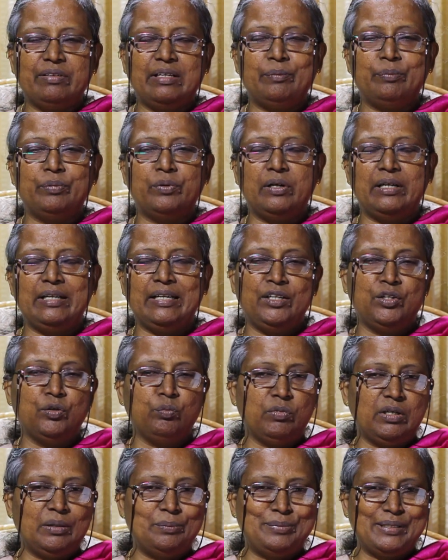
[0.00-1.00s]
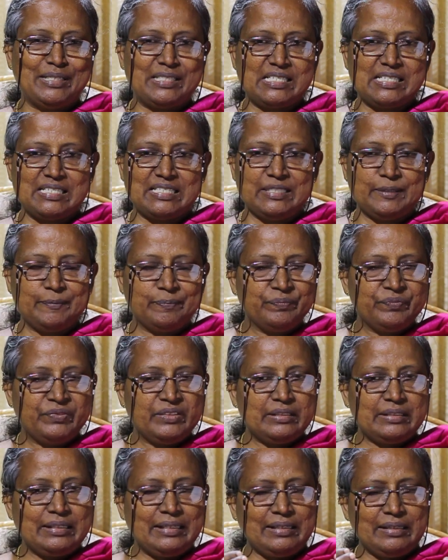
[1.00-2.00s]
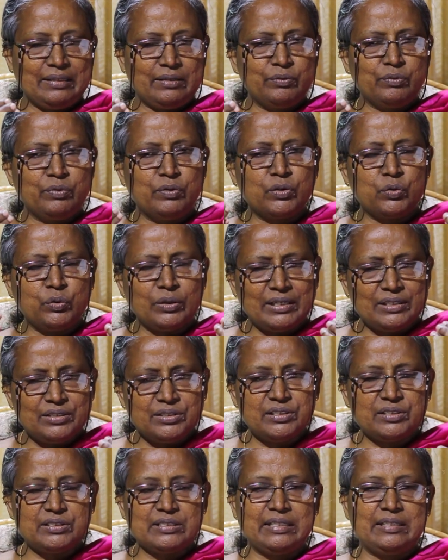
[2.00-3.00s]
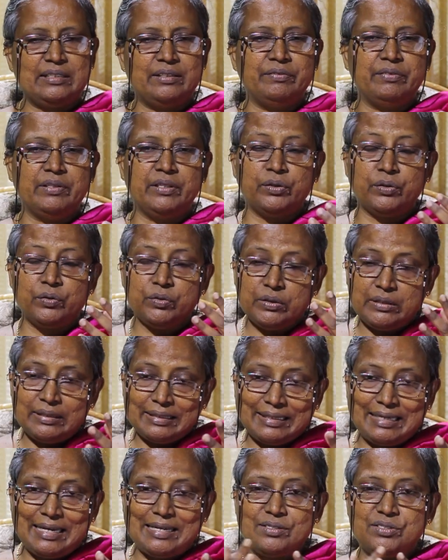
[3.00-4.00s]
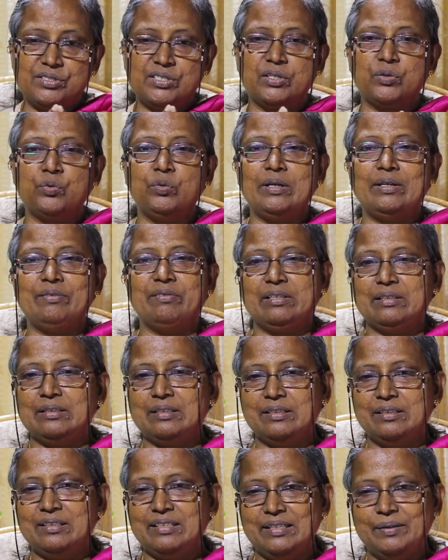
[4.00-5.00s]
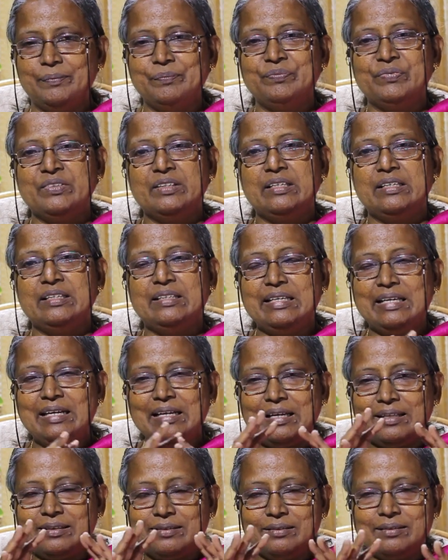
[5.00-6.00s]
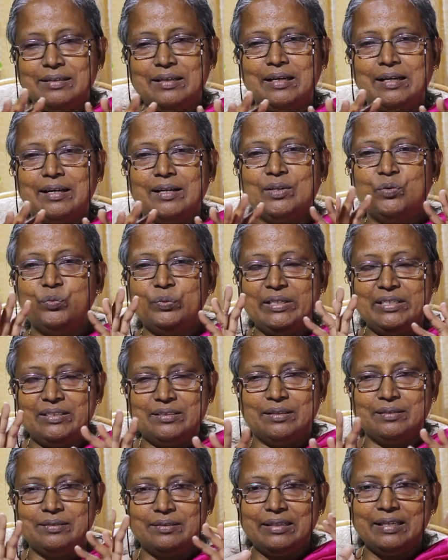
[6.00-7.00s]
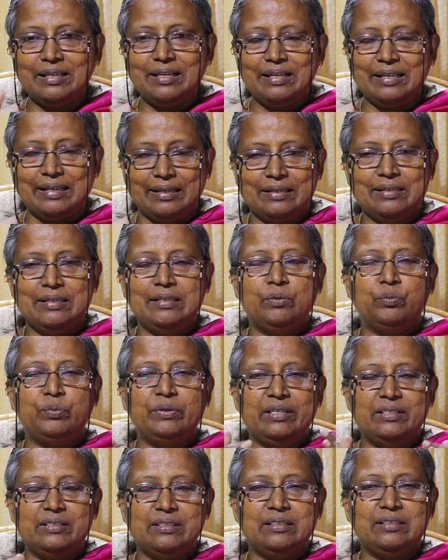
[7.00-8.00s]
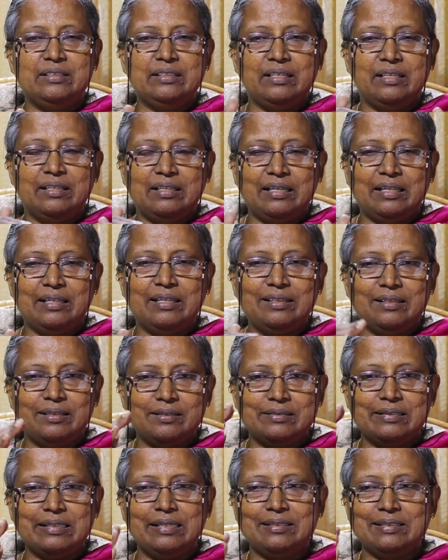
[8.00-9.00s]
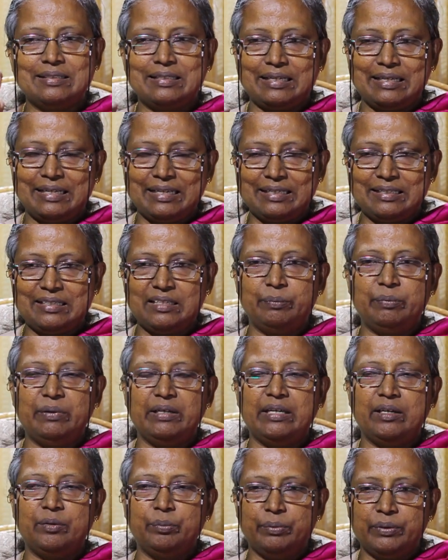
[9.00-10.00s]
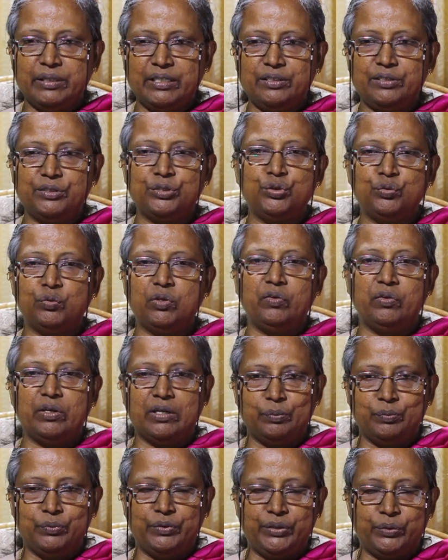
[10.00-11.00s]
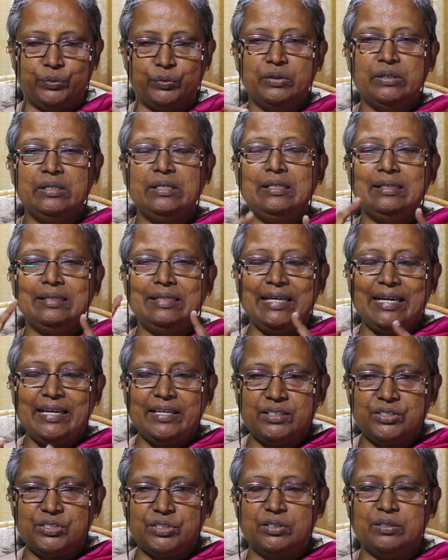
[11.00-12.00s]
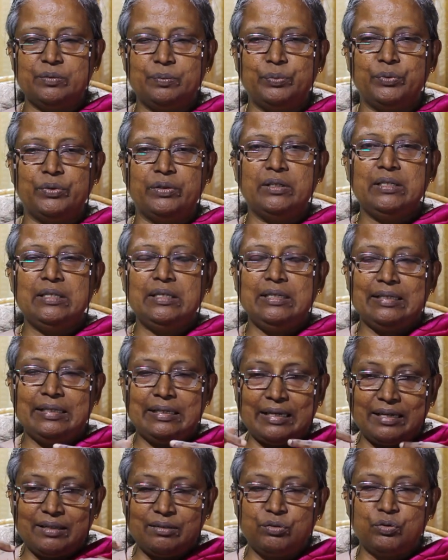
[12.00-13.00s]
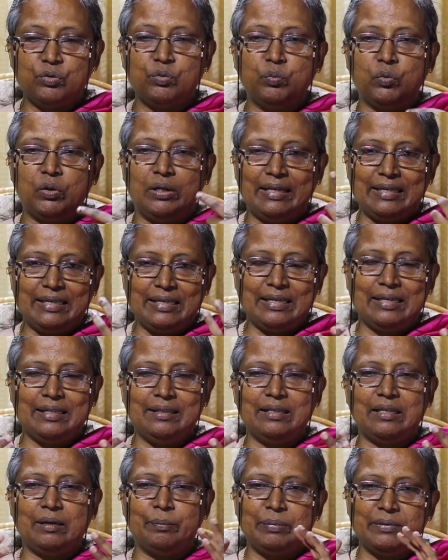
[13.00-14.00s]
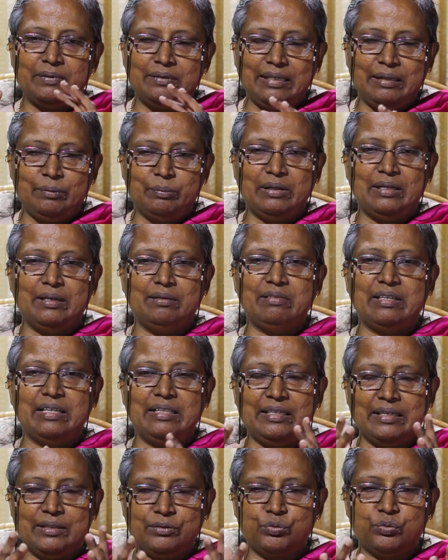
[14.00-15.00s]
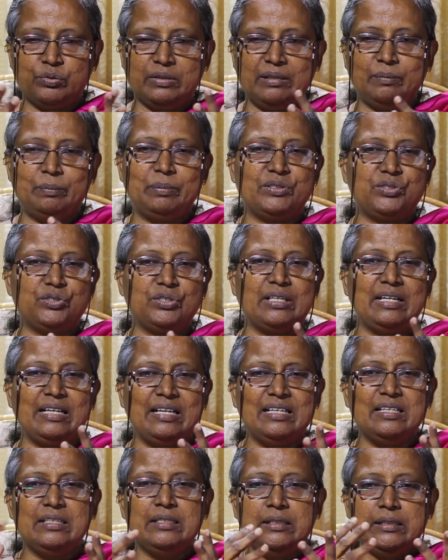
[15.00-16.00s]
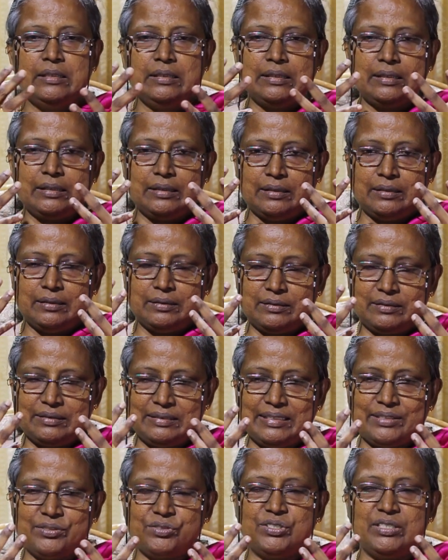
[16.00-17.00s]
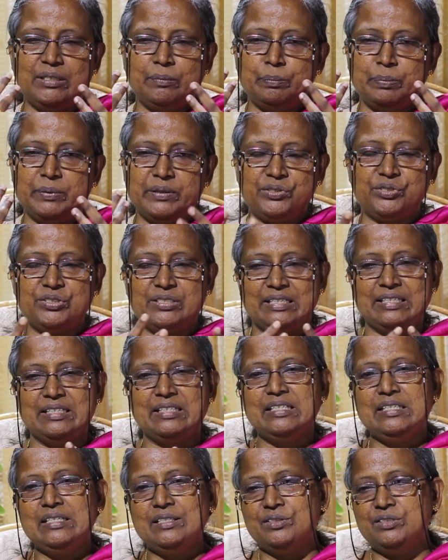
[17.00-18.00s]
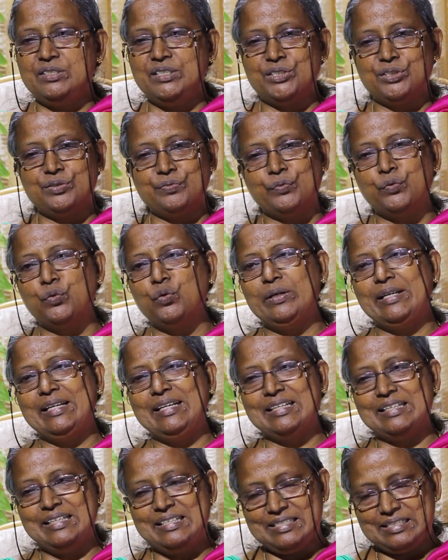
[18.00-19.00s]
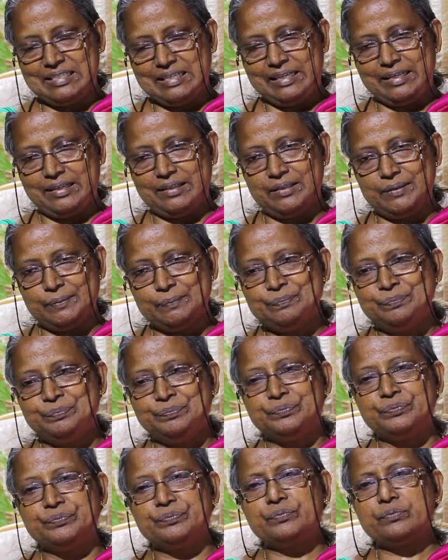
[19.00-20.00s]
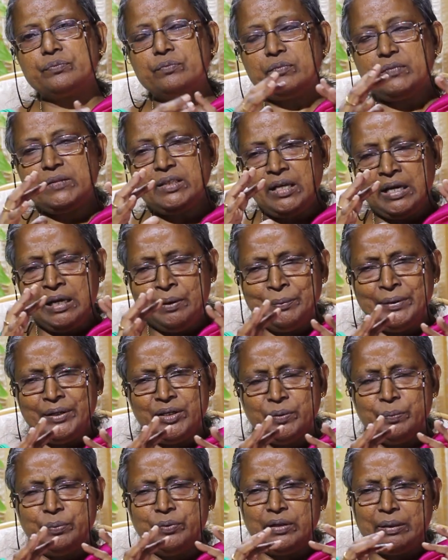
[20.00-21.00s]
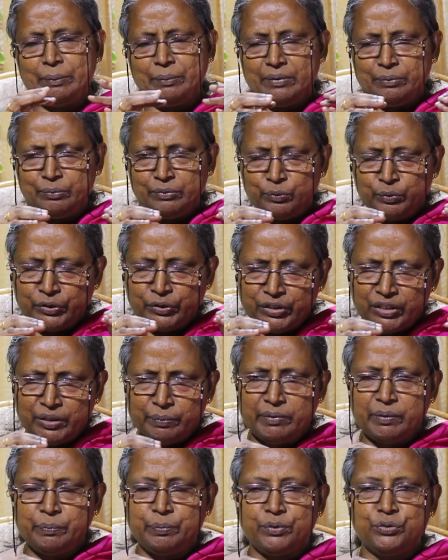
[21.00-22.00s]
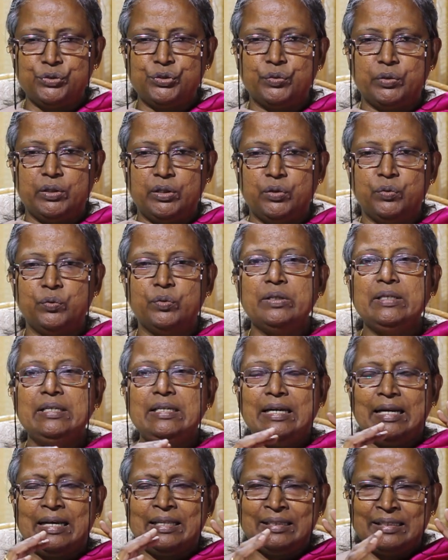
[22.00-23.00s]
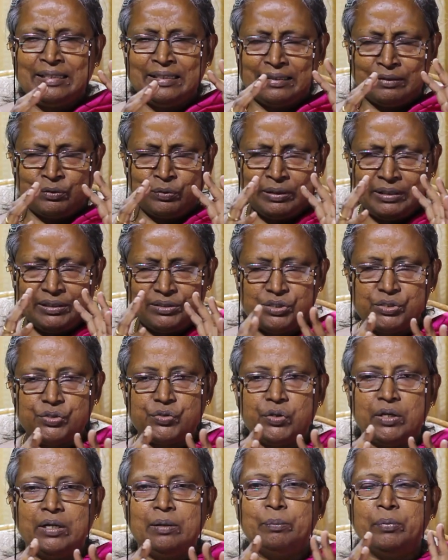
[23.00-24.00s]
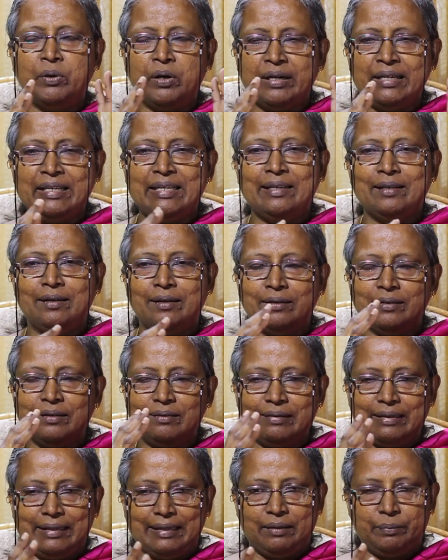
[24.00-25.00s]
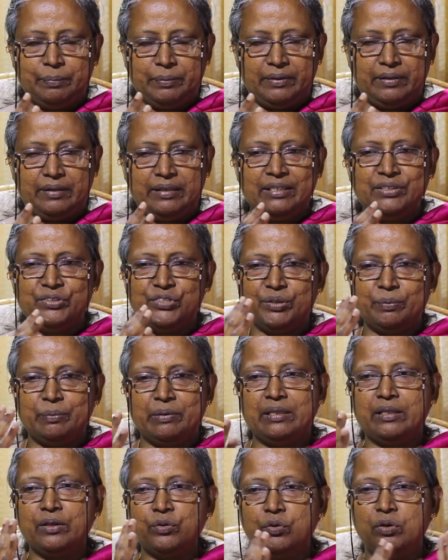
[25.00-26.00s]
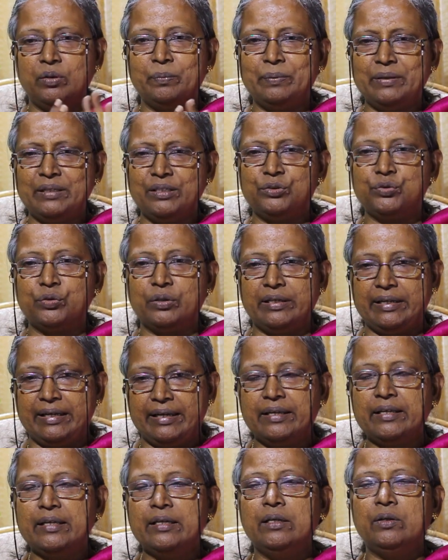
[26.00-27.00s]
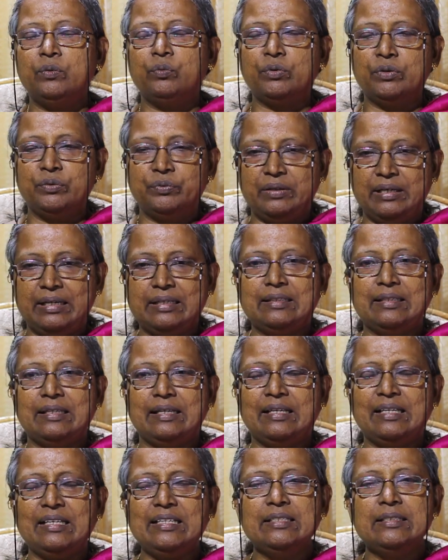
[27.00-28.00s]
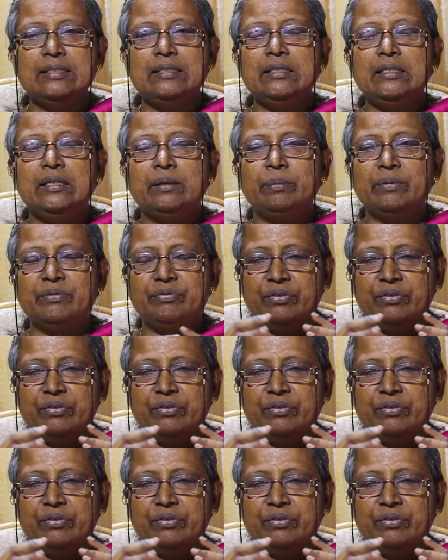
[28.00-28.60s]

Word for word: ஃபைப்ரோ அடினோமா பிரெஸ்ட்டு ஒரு குறைஞ்ச சதவீதம் கேன்சர் கூட வந்துடுது இது எல்லாத்துக்கும் காரணம் உயிர் சத்து இல்லை உயிர் சத்து இருந்தால் தான் அந்த செல்ஸ் கரெக்டாக பிஹேவ் பண்ணி டிஷ்யூவாக வர முடியும் தேஞ்சிட்டு போ இறந்துரும் முளைக்காது அப்போ தேய்மான வியாதியாக சுகர் ப்ரெஷர்லாம் சிக்ஸ்டி பர்சன்ட் சிக்ஸ் ஃபோல்டு இன்க்ரீஸ் ஆயிடுது அப்படின்றப்போ நம்ம முக்கியமாக புரிஞ்சு கொள்ளணும் அந்த கொலஸ்ட்ரால் பாடி இதிலேருந்து தயார் பண்ணுது இன்றைய மேத கொழுப்பு என்று சொன்னேன் ஒரு வார்த்தையில் இப்போ